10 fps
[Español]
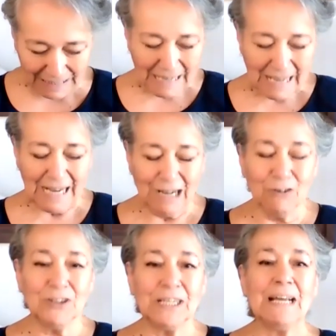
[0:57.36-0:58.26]
él
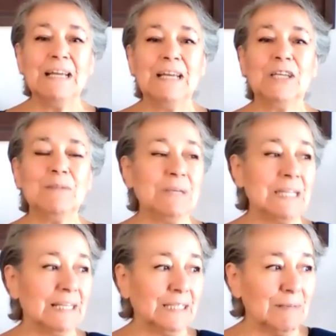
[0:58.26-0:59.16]
ahora,
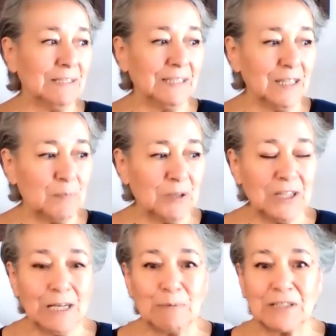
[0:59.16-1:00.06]
inmediatamente
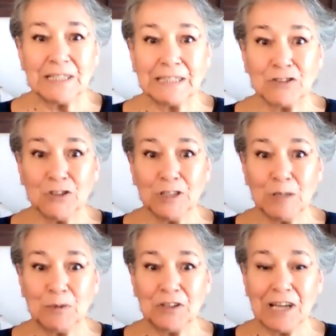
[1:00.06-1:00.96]
después de presentación
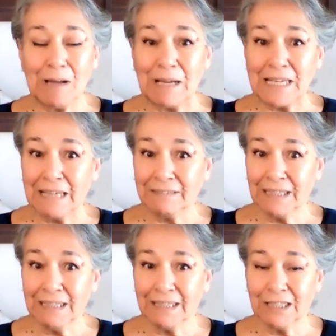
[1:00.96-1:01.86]
del programa. Y
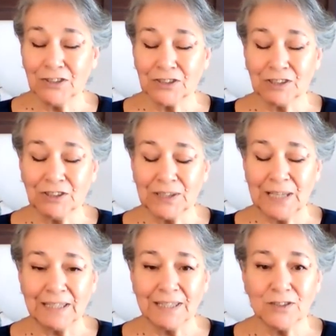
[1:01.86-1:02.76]
antes le quiero
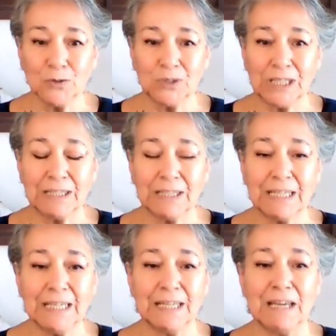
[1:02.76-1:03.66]
recordar que si usted
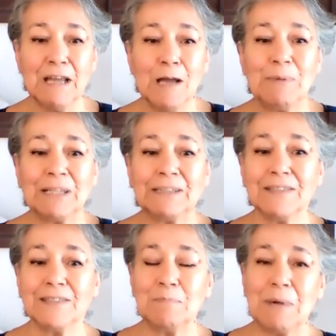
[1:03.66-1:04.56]
quiere
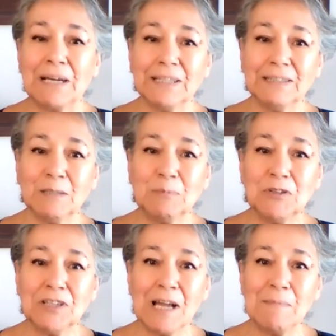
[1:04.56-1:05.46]
participar de este
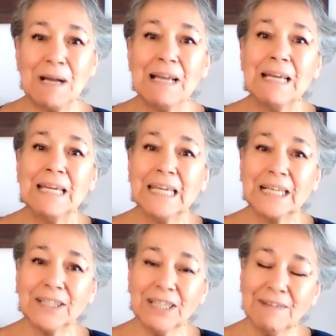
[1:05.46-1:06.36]
programa,
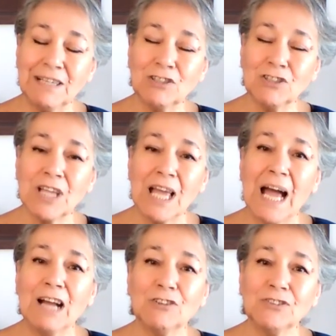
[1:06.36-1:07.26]
escríbanos
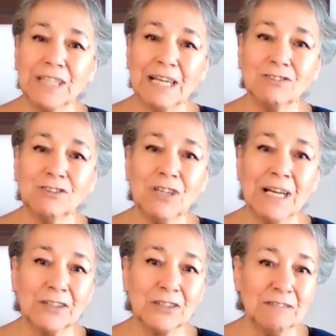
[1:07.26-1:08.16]
a contacto
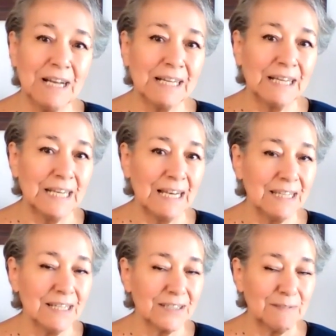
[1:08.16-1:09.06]
arroba
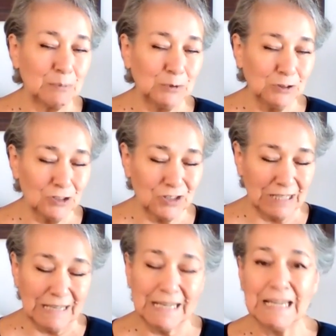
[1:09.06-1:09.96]

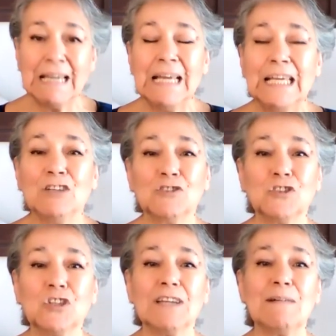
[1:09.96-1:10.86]
canalisb.cl y
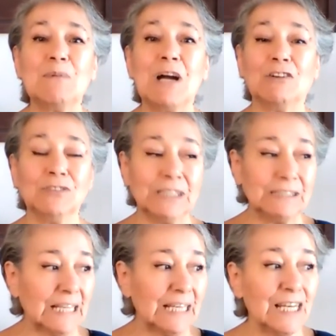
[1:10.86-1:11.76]
nosotros le vamos a
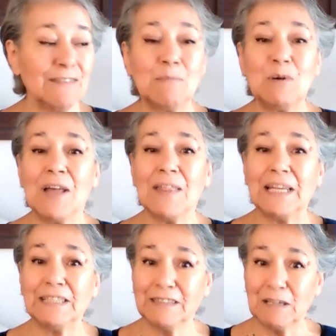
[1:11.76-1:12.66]
contestar y le vamos a
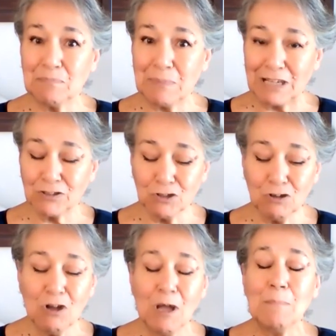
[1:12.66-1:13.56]
dar este
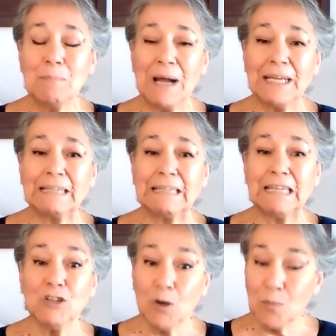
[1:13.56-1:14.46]
espacio para
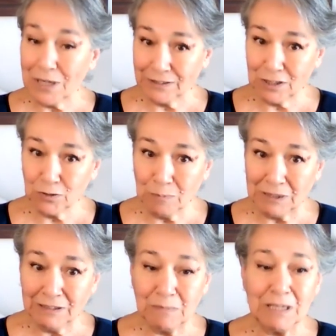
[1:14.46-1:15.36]
que nos muestre su
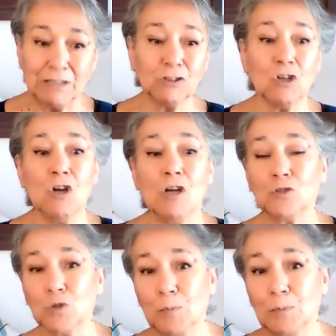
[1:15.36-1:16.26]
emprendimiento,
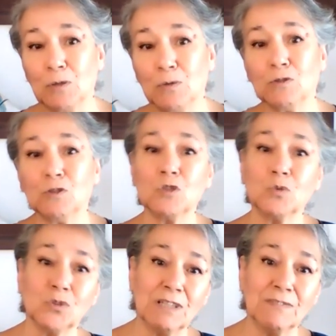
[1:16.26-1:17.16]
sus productos,
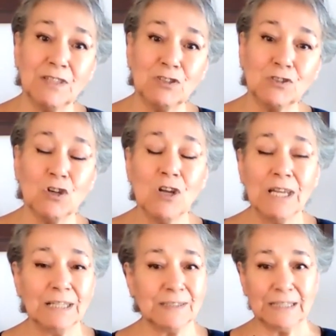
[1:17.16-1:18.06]
sus servicios,
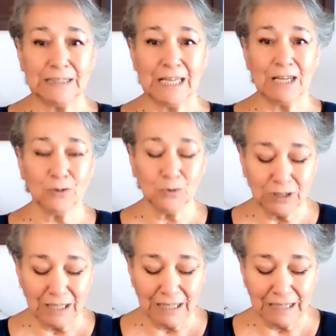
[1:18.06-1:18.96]
etcétera, lo que
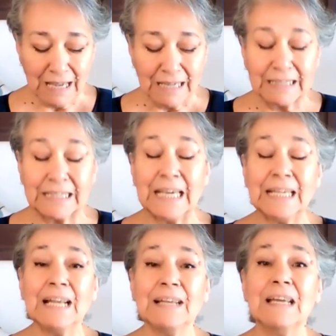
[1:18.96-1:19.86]
ustedes
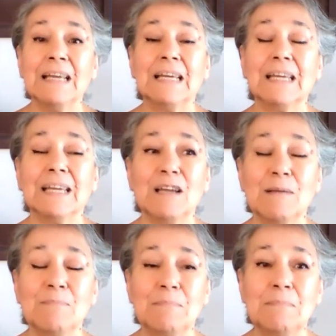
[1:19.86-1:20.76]
quieran
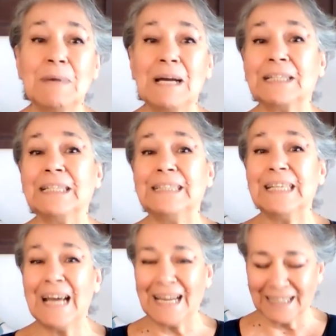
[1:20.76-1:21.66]

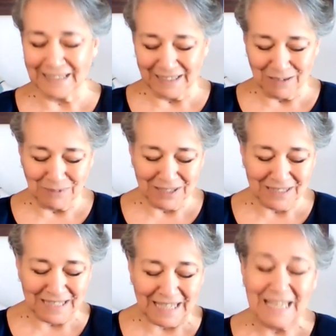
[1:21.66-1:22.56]
eh, digamos.
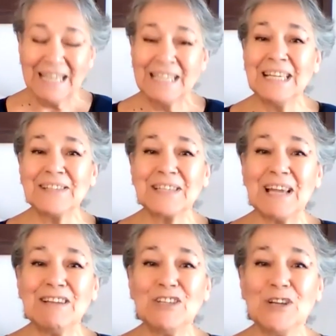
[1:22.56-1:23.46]
Así que ya
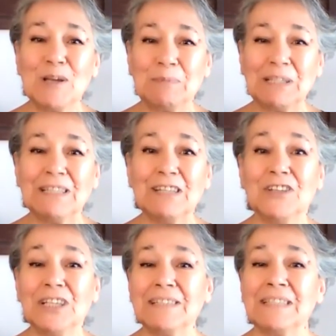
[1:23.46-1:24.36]
saben los
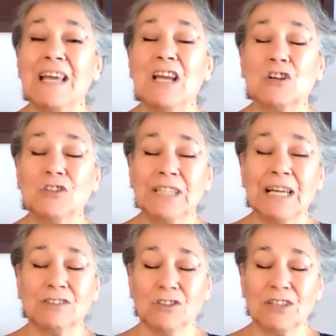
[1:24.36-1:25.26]
emprendedores,
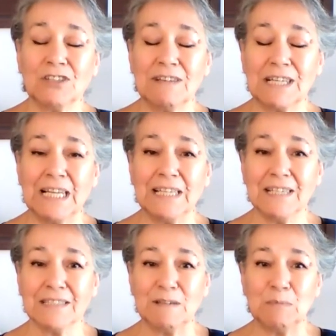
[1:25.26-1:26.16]
contacto arroba
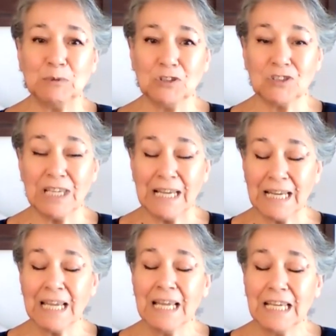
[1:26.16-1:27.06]

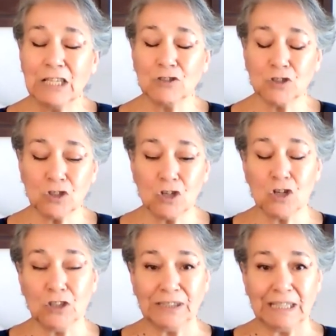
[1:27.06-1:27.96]
10b.cl y nosotros
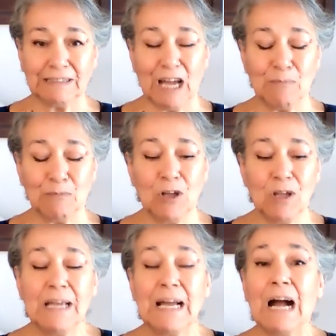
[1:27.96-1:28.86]
los contactamos.
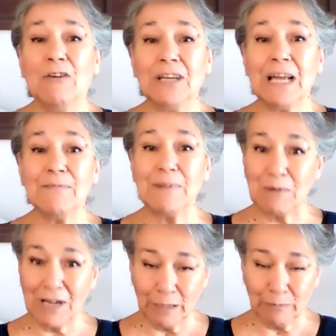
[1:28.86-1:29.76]
Ahora
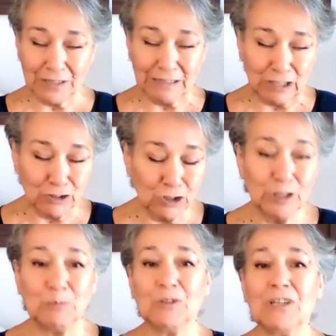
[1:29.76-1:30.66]
vamos a la presentación
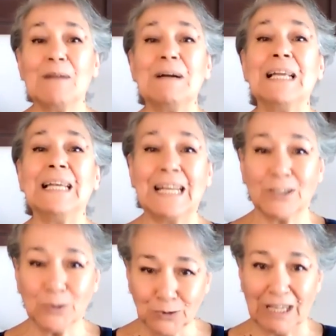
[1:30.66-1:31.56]
del programa La
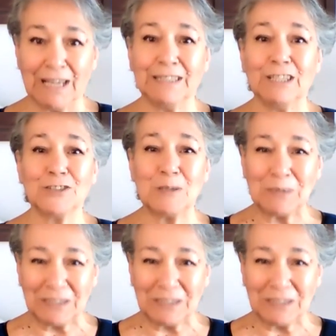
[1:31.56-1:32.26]
Ruta de los